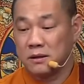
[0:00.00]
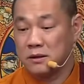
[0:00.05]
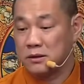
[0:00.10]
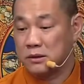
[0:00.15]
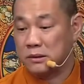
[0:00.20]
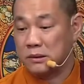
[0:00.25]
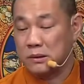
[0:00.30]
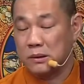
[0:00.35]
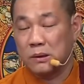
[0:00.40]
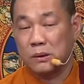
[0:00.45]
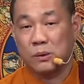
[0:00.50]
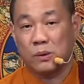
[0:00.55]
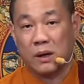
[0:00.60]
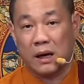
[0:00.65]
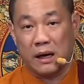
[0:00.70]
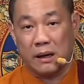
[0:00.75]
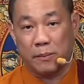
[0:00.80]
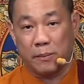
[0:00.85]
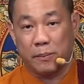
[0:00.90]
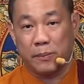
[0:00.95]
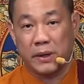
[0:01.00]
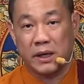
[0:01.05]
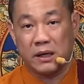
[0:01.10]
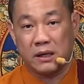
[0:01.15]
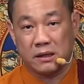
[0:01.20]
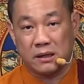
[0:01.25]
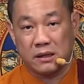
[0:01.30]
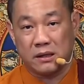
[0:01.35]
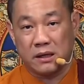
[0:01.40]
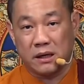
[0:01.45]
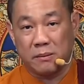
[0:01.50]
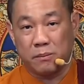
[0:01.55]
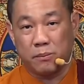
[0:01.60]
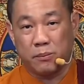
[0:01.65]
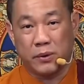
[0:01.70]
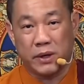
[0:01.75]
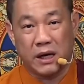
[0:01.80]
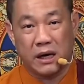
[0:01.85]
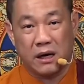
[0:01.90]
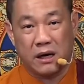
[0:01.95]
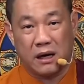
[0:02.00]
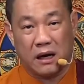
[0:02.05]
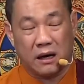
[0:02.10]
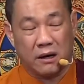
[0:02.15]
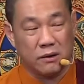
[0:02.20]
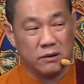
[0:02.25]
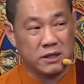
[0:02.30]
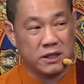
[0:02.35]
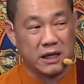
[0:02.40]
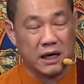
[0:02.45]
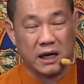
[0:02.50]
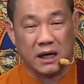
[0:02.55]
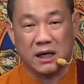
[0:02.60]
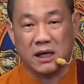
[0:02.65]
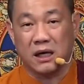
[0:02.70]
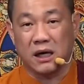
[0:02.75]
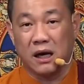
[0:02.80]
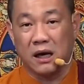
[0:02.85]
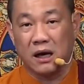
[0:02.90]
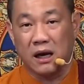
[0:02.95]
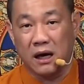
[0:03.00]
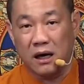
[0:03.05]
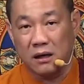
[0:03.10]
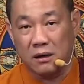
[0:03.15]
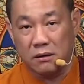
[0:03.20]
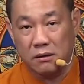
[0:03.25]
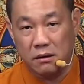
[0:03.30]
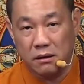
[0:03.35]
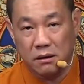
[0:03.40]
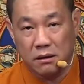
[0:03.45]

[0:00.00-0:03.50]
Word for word: 做晚辈的人不要老想啃老，